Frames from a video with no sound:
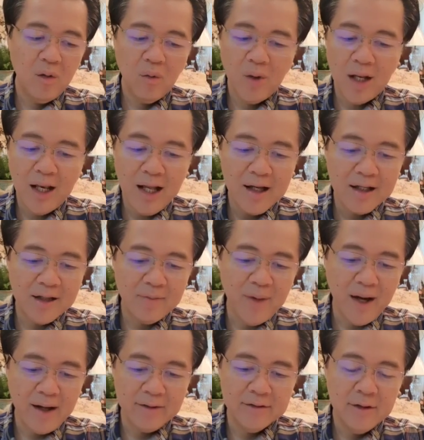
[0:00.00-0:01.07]
Walang
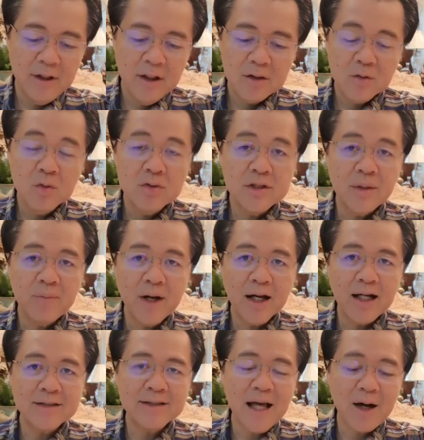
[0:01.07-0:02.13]
iba. Kung sa
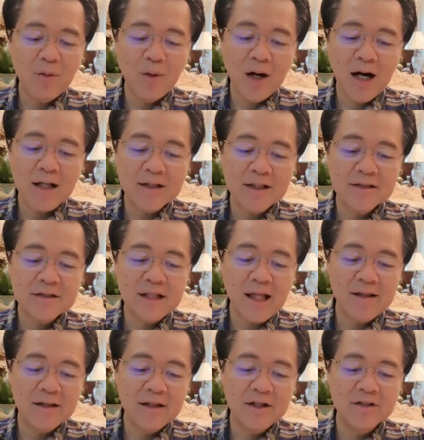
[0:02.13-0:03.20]
mag-asawa, at least
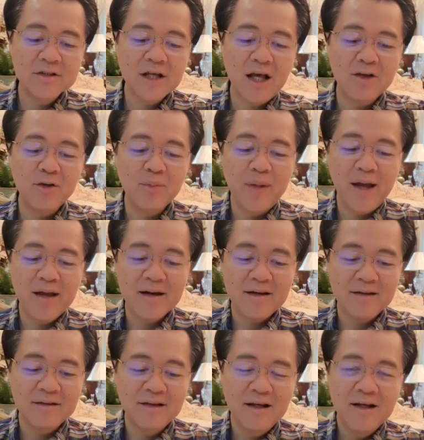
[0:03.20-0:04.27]
10 years kayo
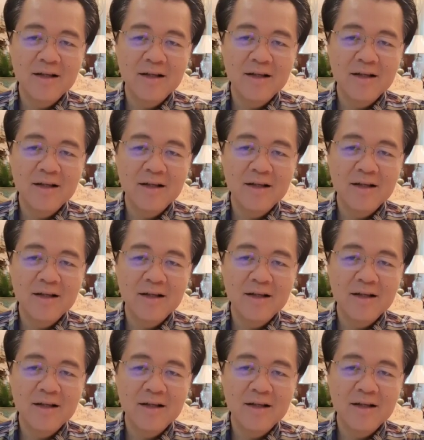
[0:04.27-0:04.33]
married.